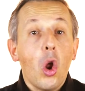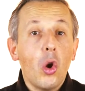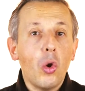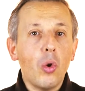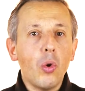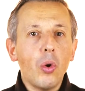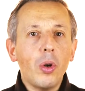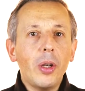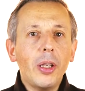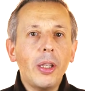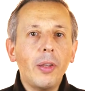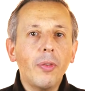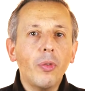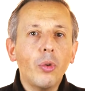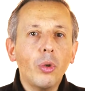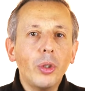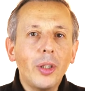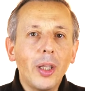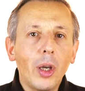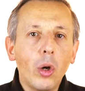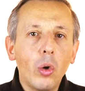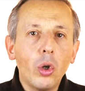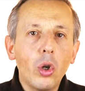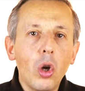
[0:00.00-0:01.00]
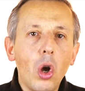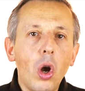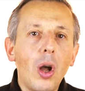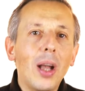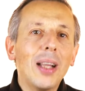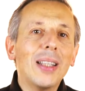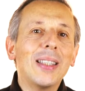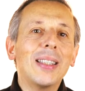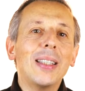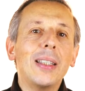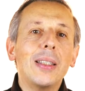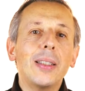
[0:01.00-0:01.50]
Le livre des
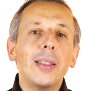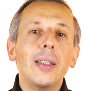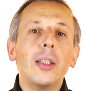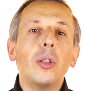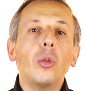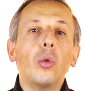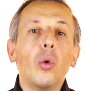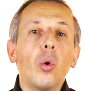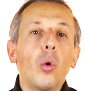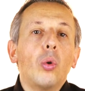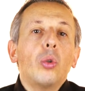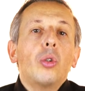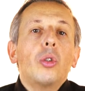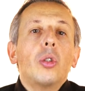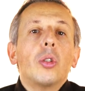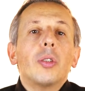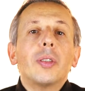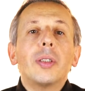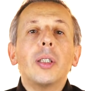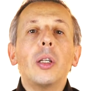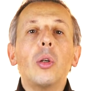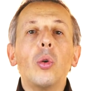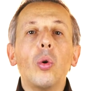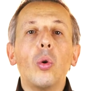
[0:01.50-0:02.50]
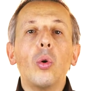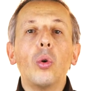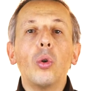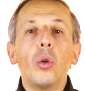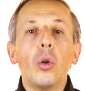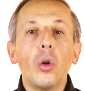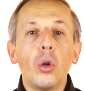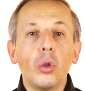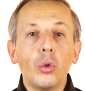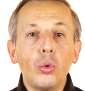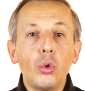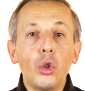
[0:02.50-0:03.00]
records a cessé de recenser le
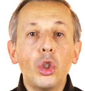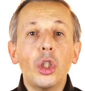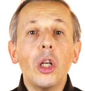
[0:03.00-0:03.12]
record du